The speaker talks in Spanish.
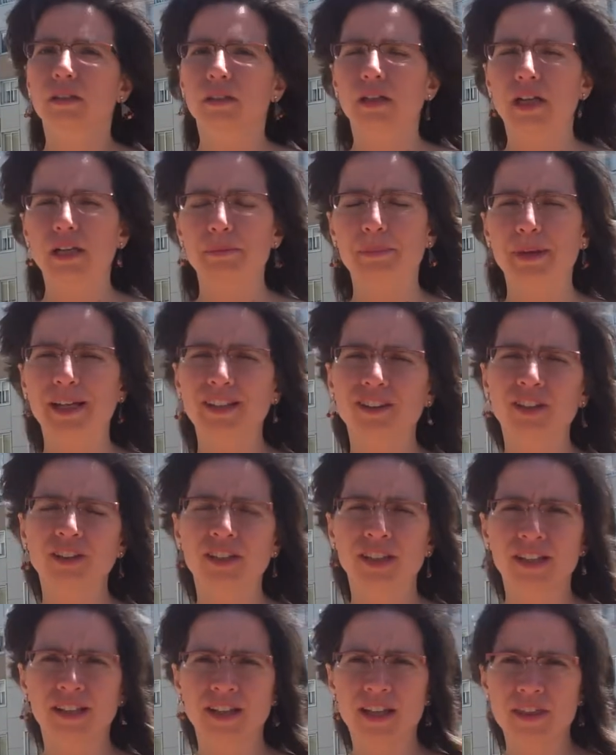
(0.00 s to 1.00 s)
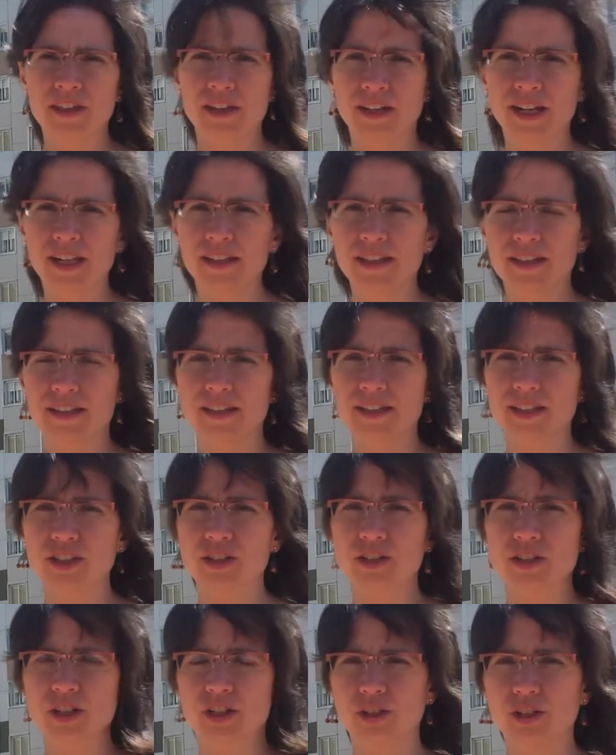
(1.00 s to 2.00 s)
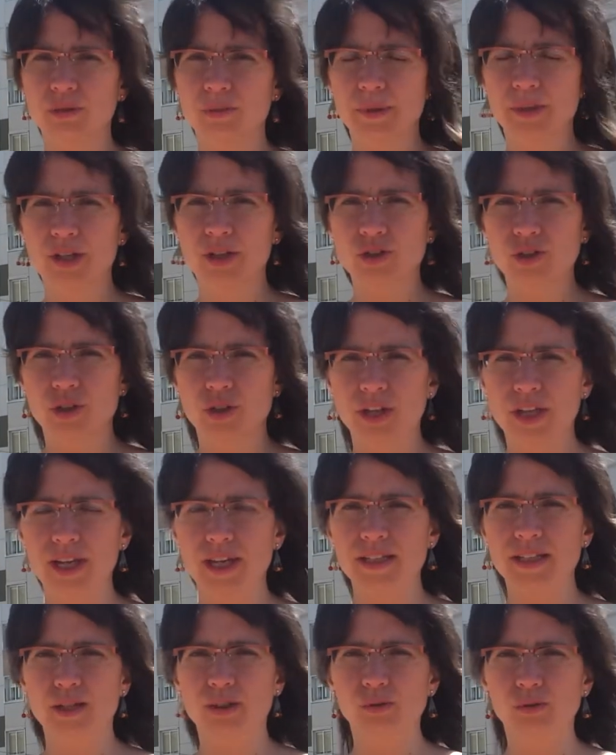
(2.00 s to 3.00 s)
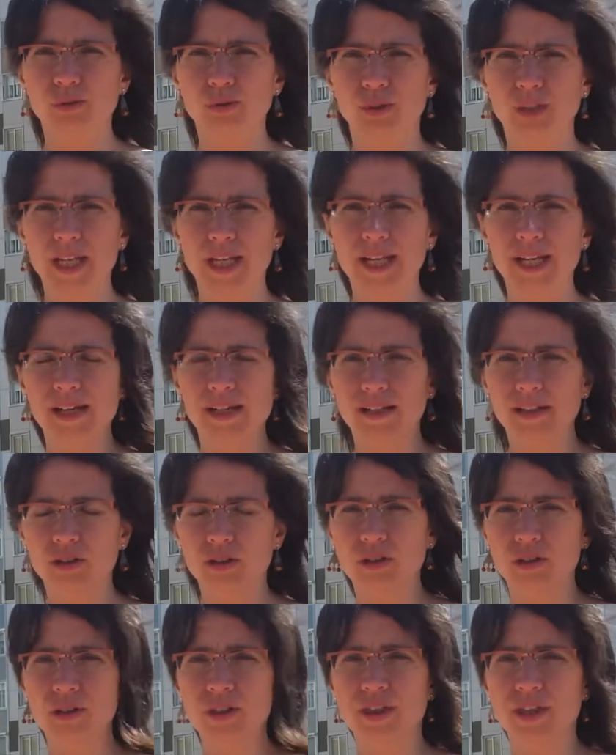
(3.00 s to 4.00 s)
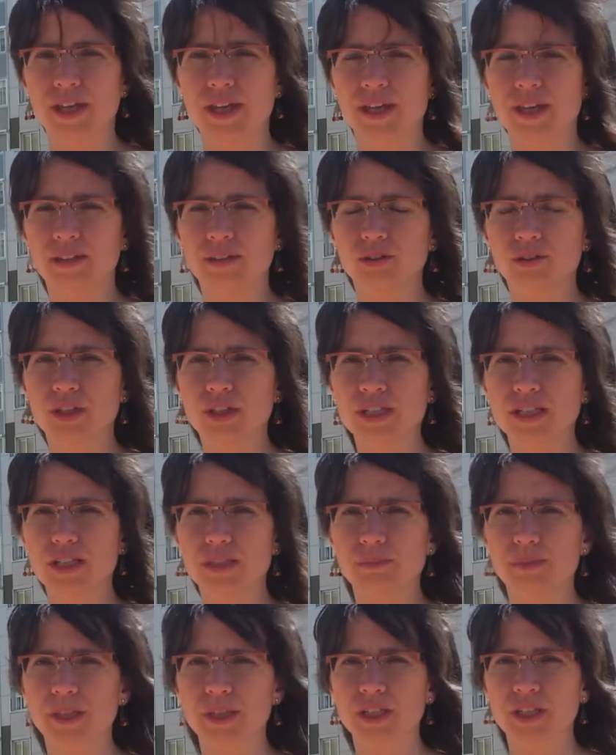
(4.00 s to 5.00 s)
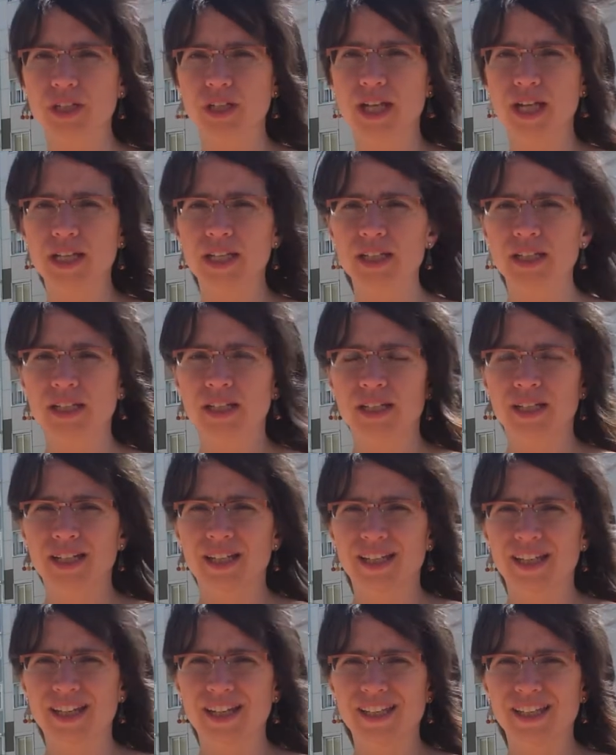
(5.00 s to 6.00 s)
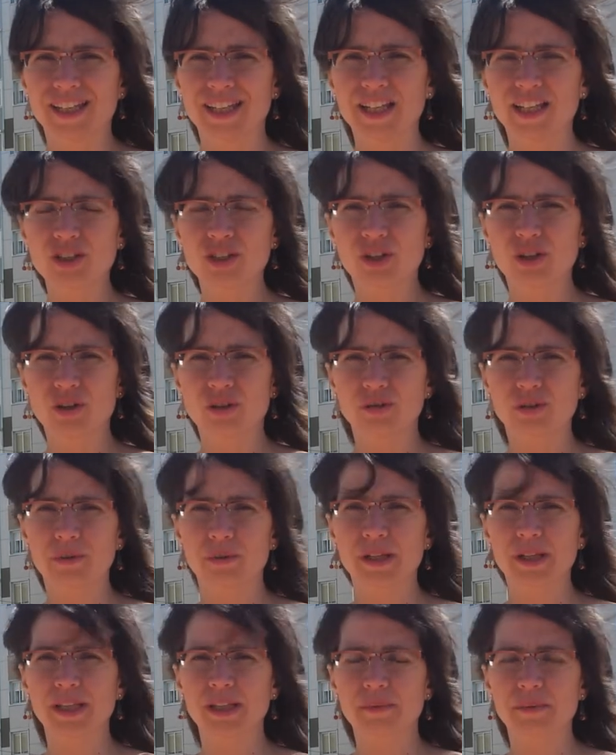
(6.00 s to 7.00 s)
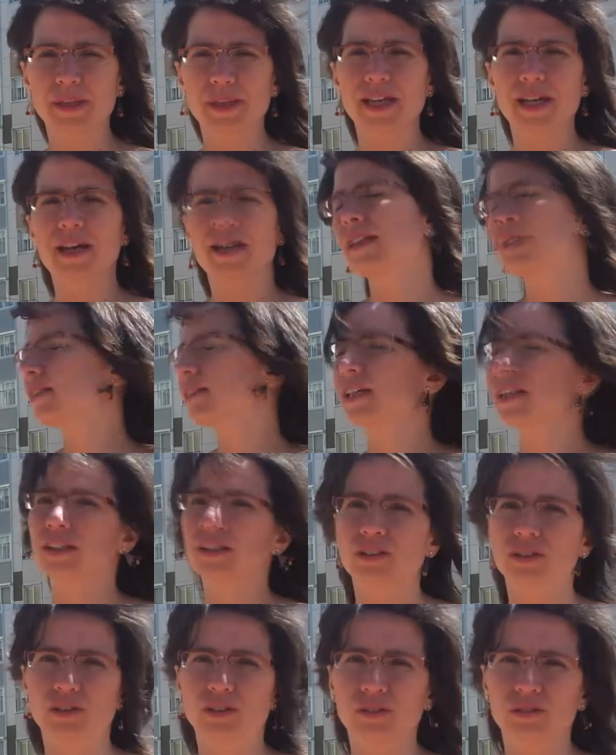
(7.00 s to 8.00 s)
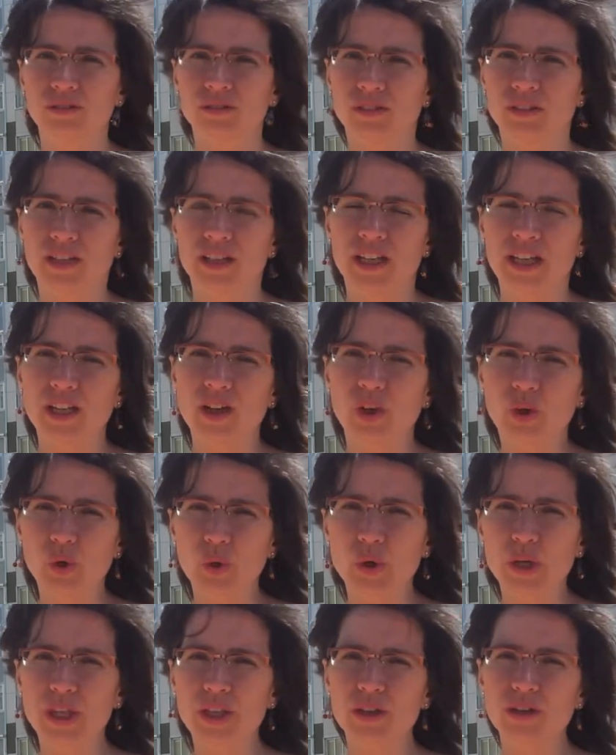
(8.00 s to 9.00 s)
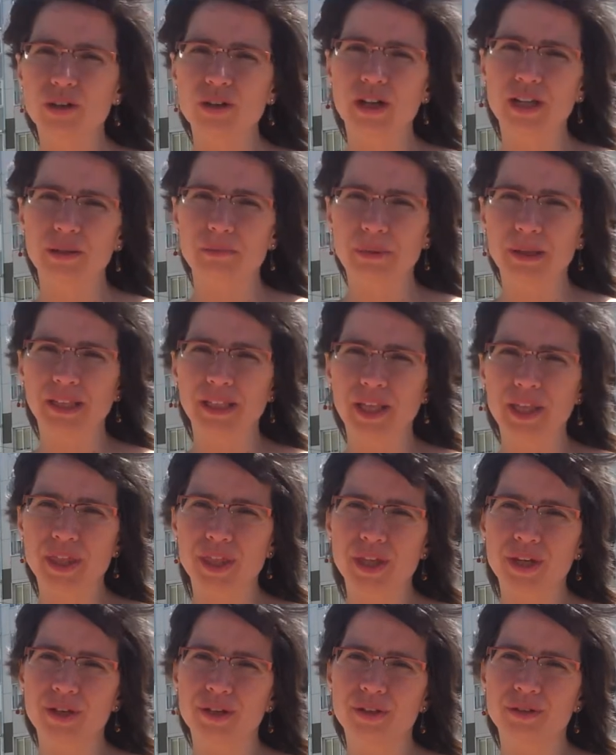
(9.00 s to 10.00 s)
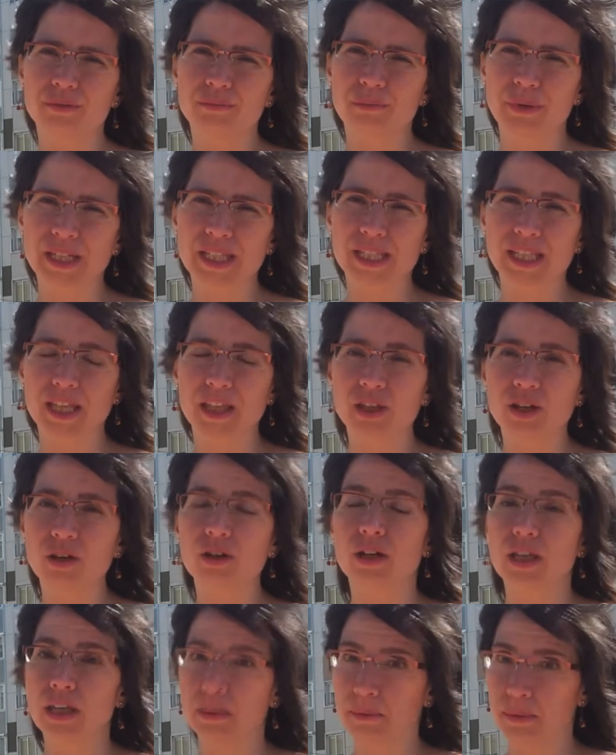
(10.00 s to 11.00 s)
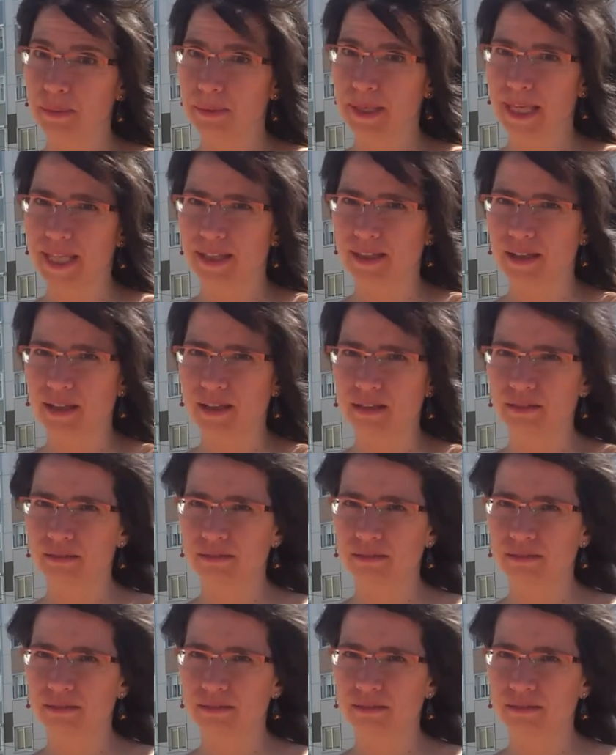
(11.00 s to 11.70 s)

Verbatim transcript: El Pacto Internacional de Derechos Económicos, Sociales y Culturales reconoce a todas las personas el derecho a un nivel de vida digno, incluido alimentación, vestido y vivienda.